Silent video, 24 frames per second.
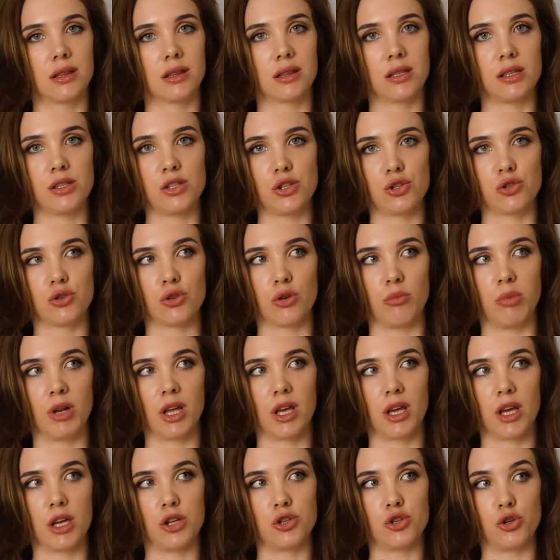1000
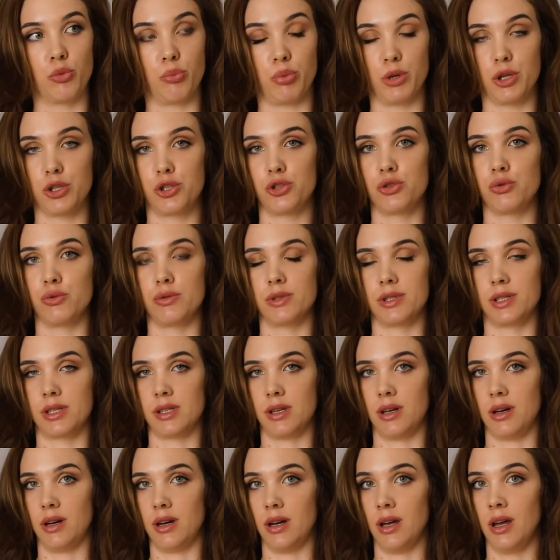рублей я еще плачу
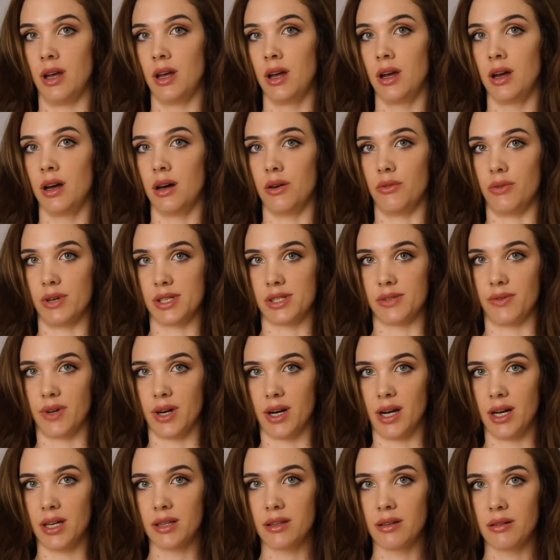за
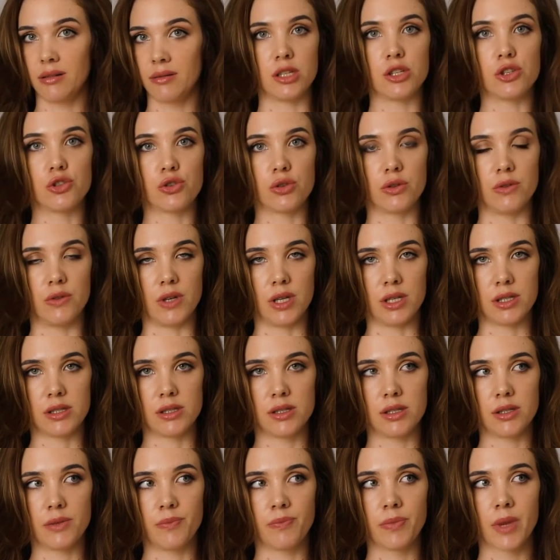возврат,
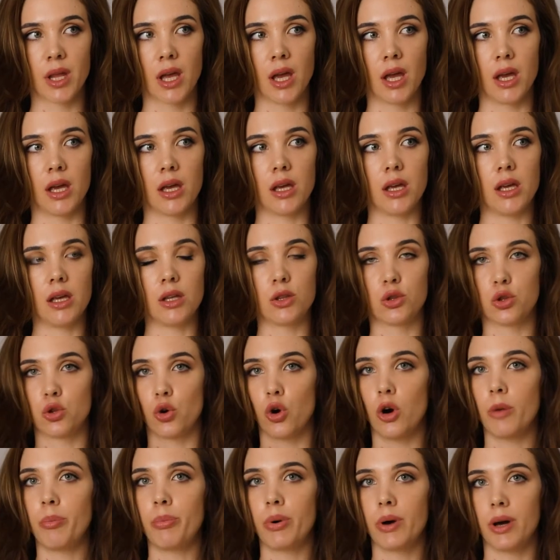1200. И
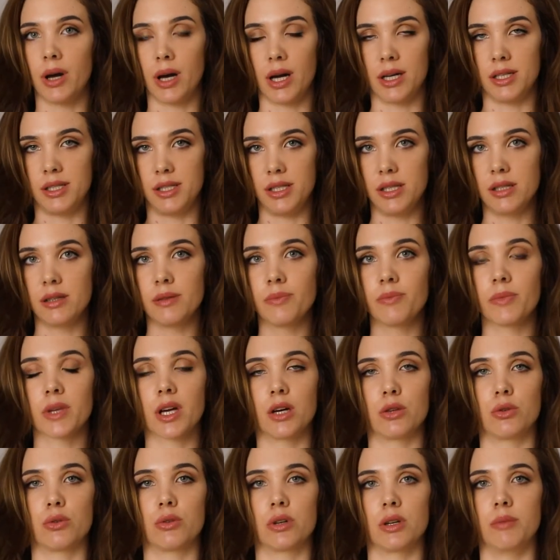топ один,
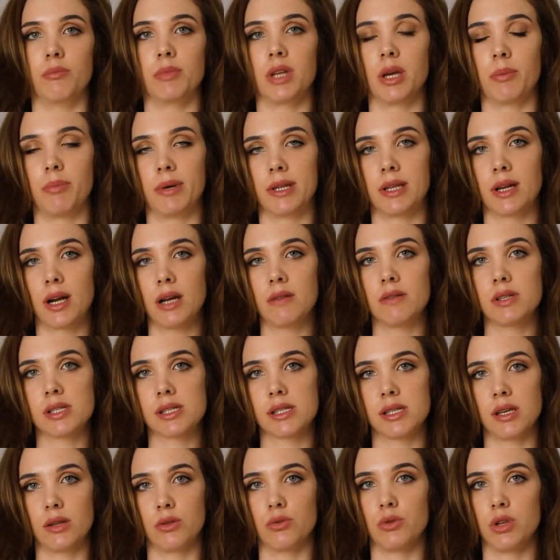который мне
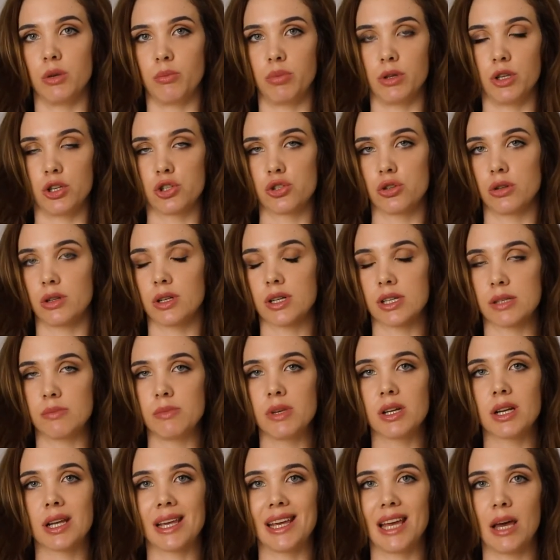понравился, но не подошел
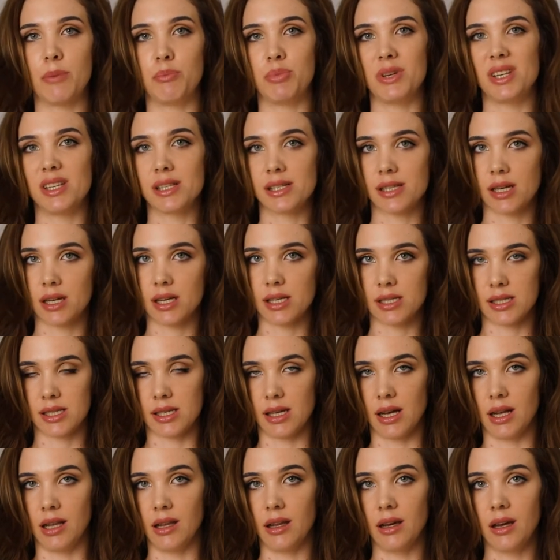размер, я
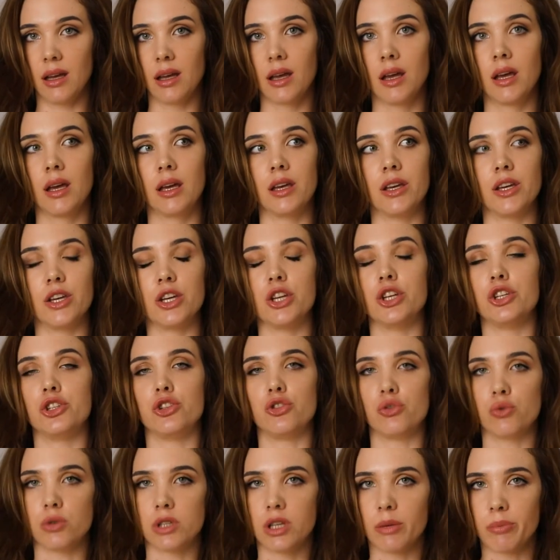перезаказала и
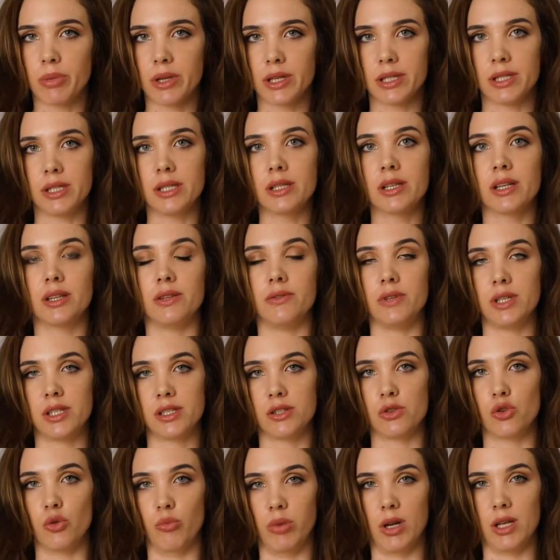еще доплатила
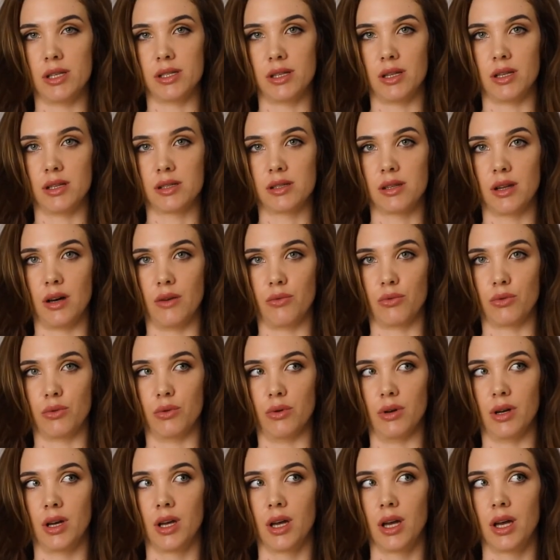200 рублей за
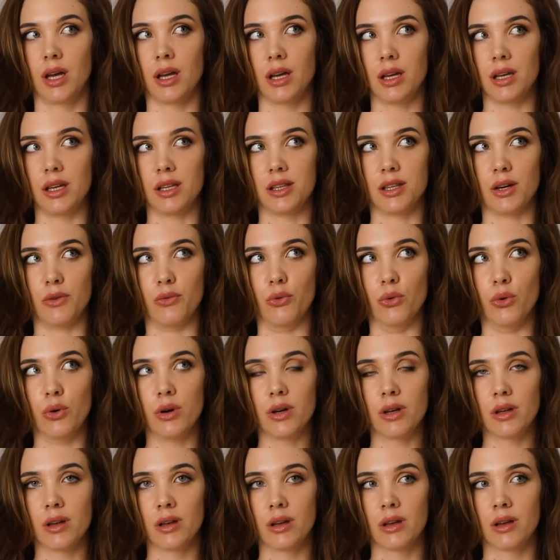доставку.
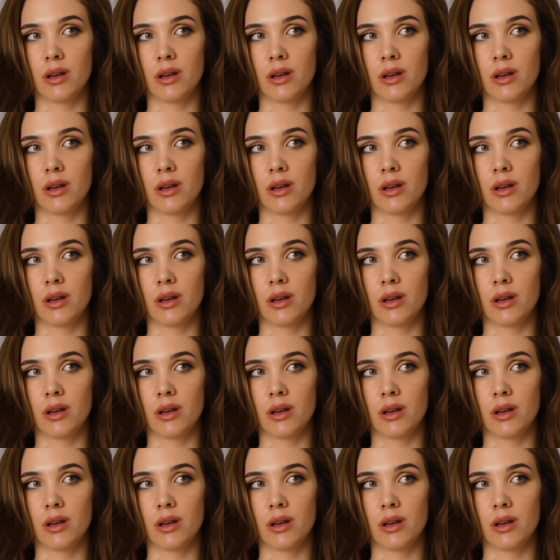Итого